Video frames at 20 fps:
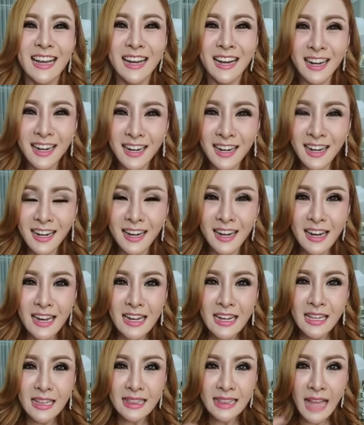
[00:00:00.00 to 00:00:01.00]
เออ
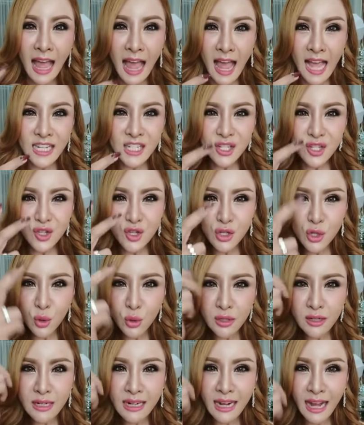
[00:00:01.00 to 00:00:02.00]
แต่ชุด
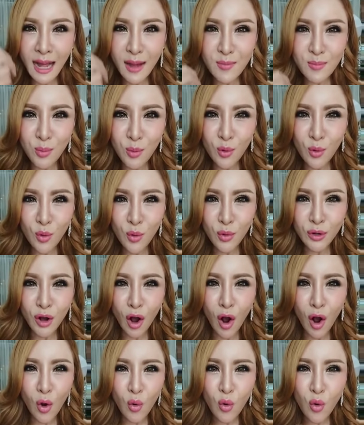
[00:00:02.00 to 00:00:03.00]
คำพูด
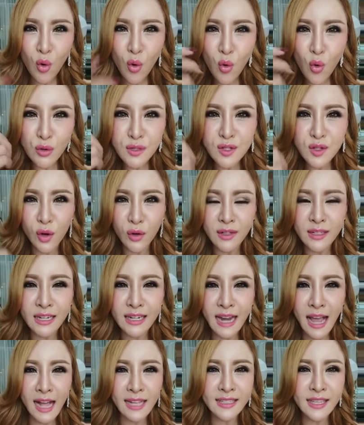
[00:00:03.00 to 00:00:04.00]
ของคู่สนท
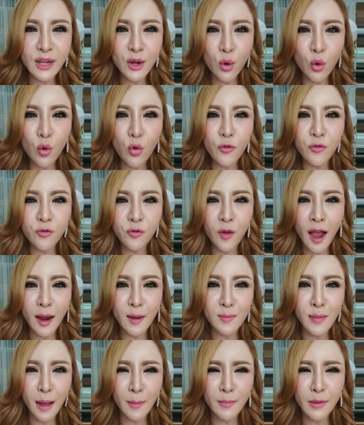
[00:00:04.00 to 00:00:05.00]
นาที่ครูฟัง
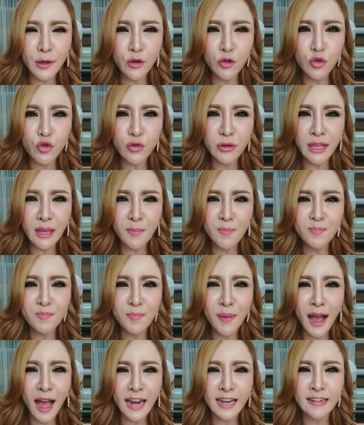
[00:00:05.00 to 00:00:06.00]
มาไม่รู้กี่
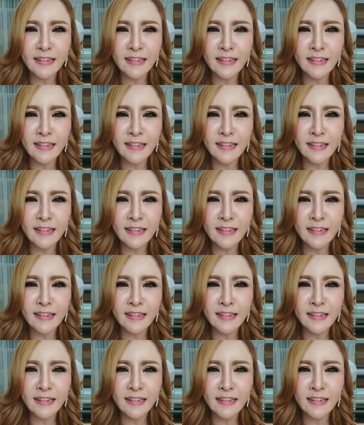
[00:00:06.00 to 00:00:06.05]
พัน